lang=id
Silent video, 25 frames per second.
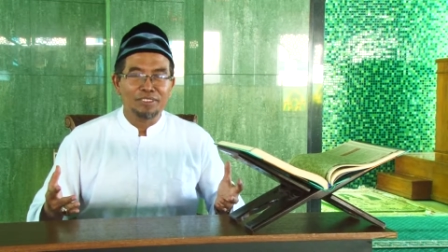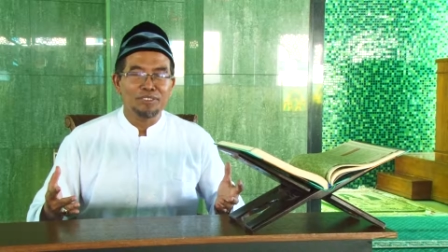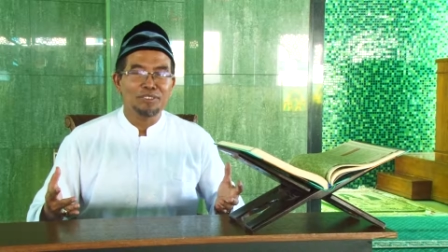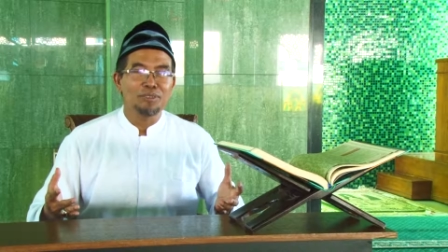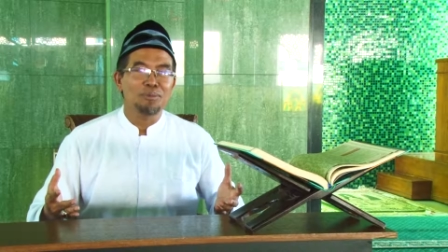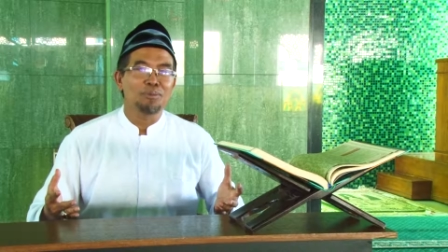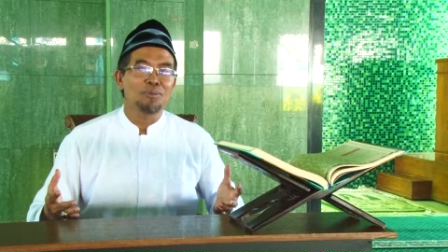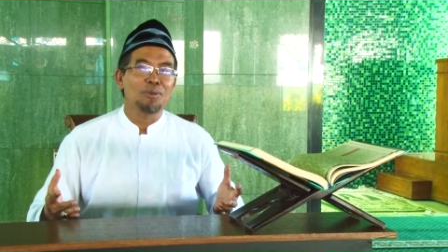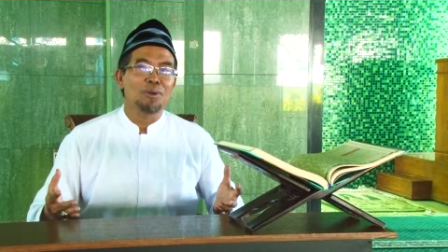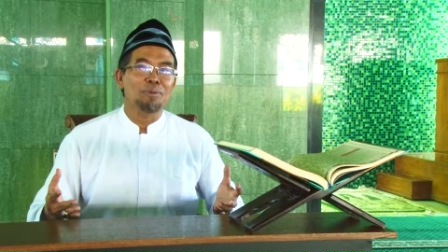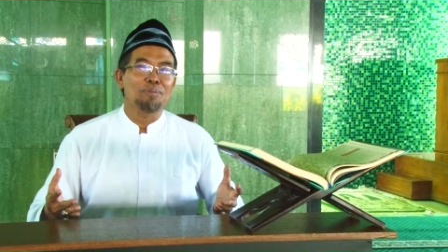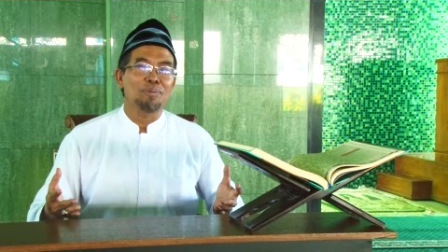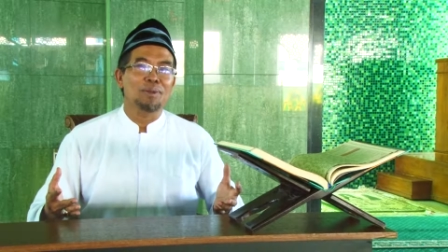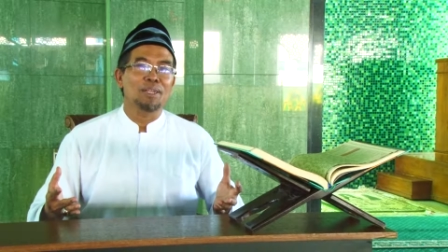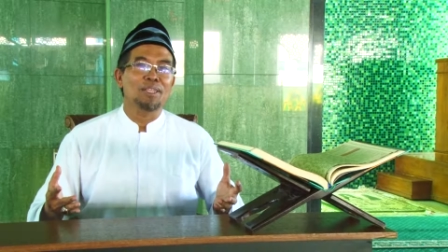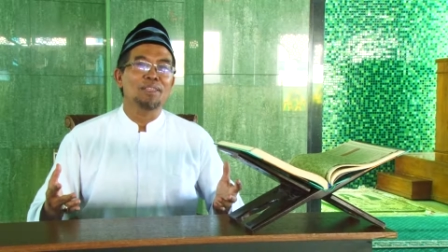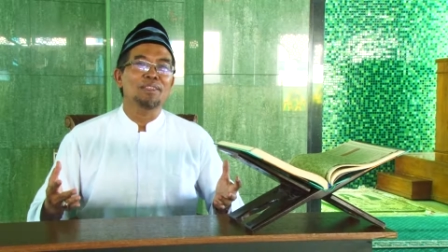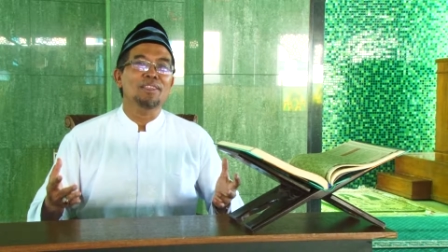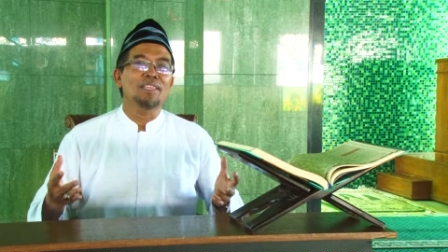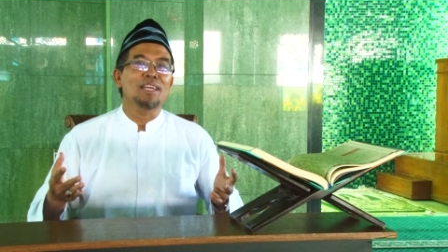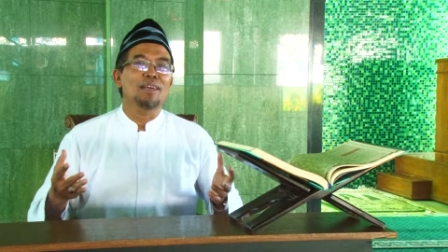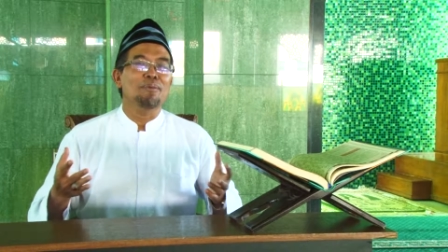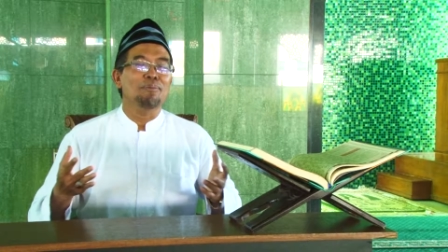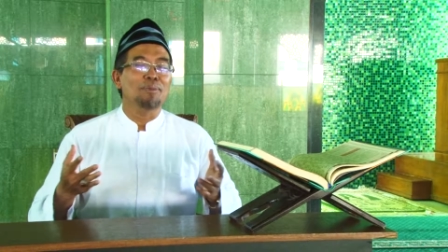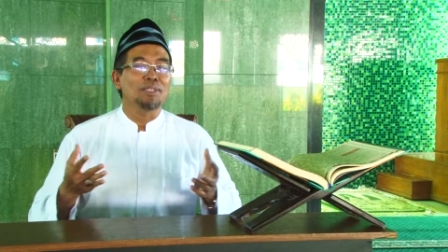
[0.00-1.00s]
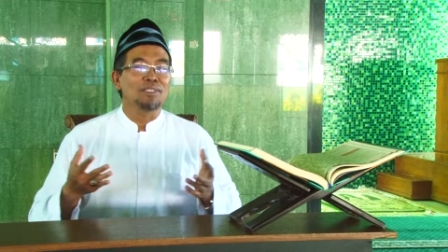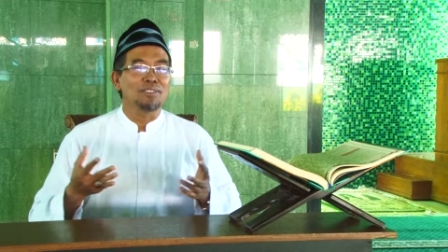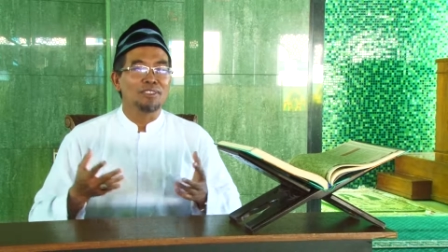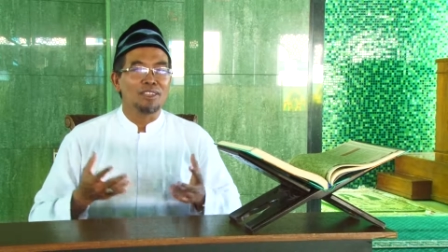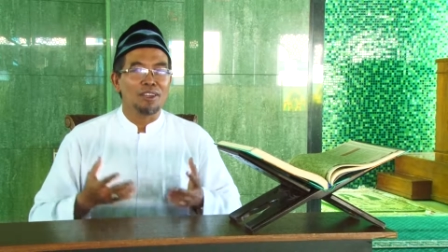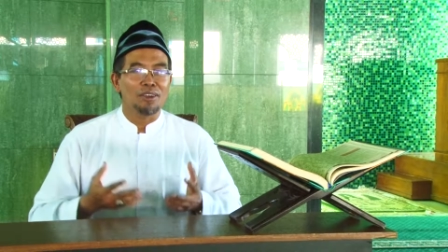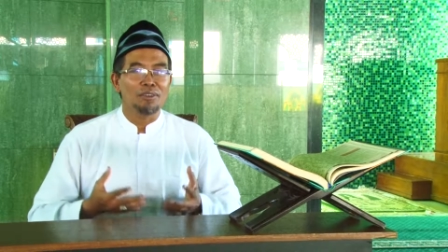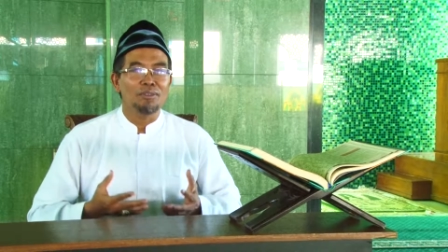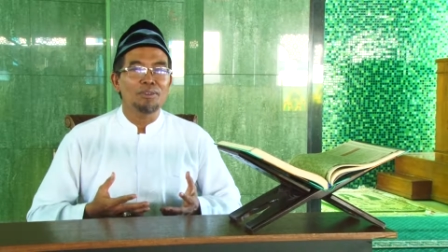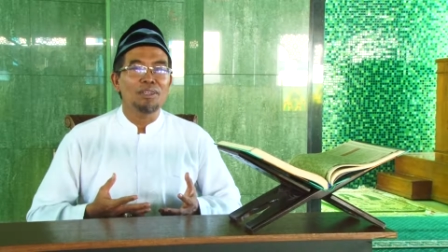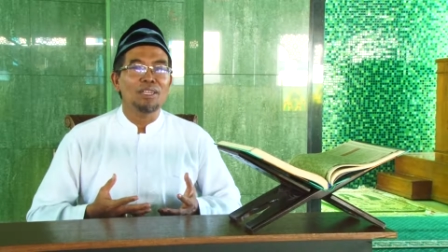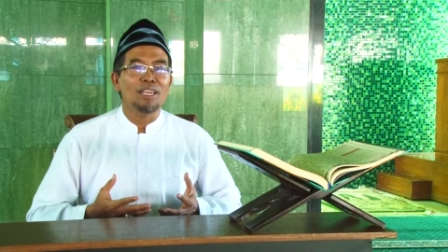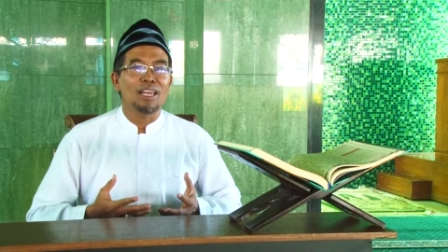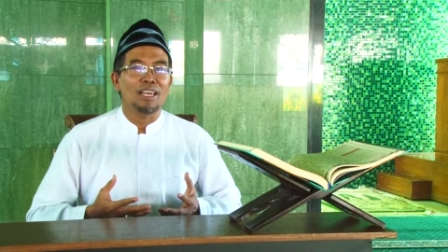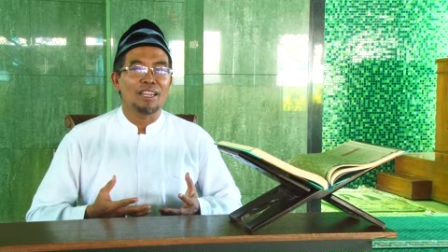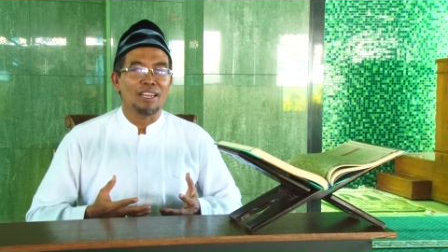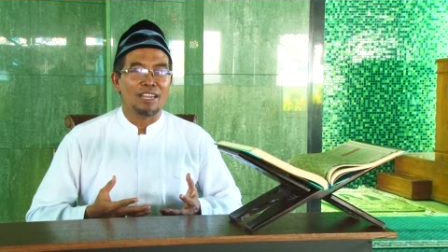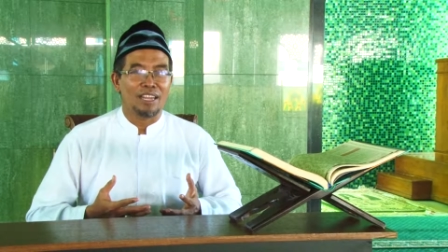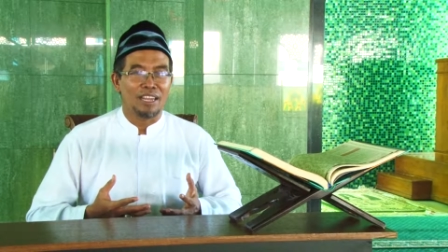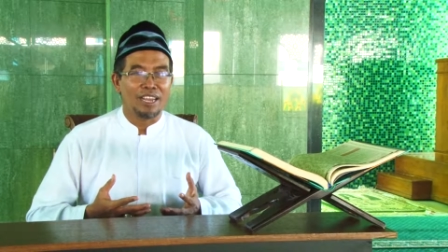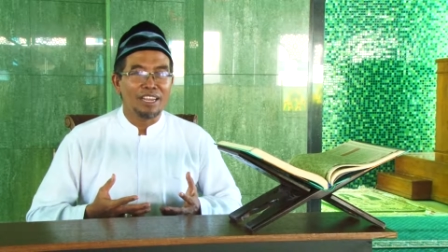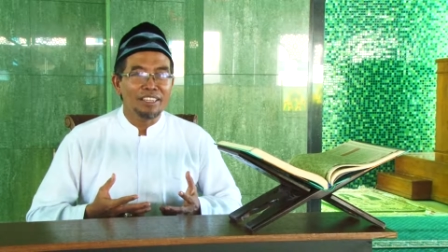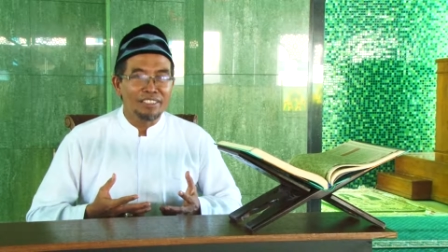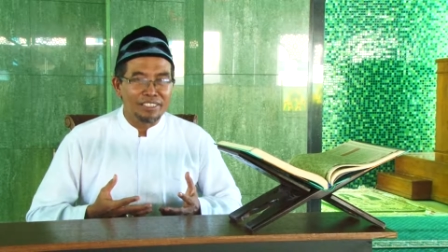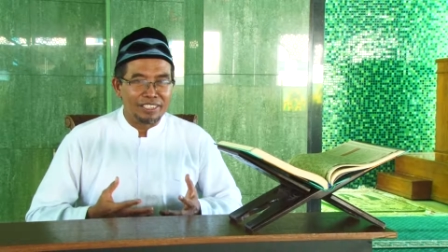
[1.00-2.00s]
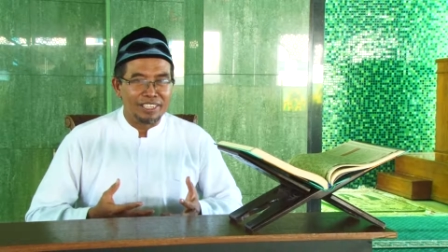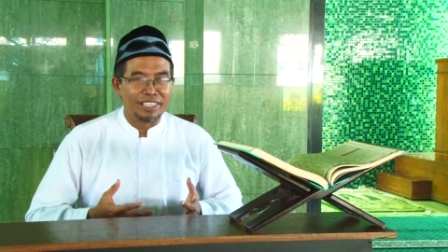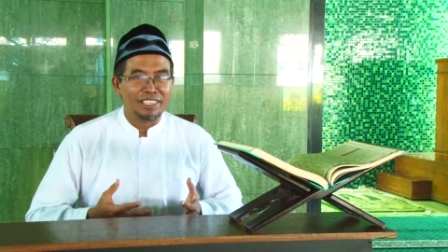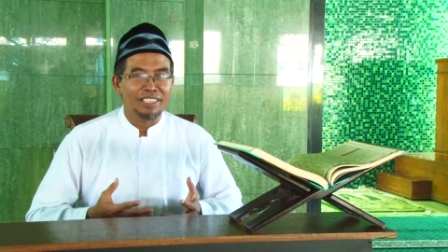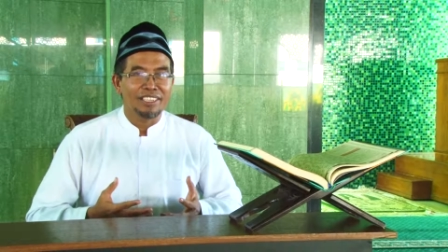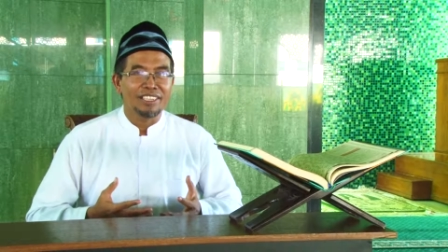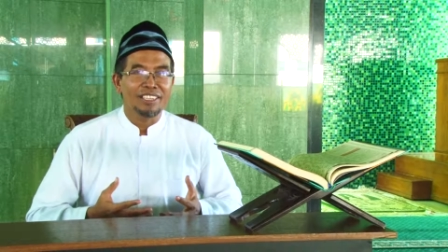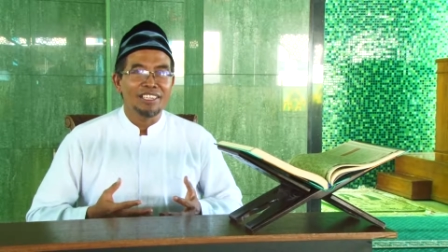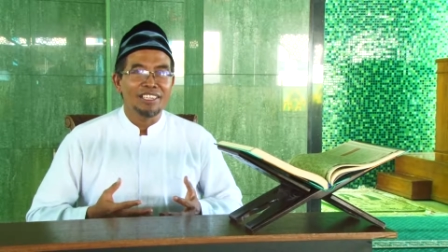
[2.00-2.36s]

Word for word: semua perintah menjauhi larangannya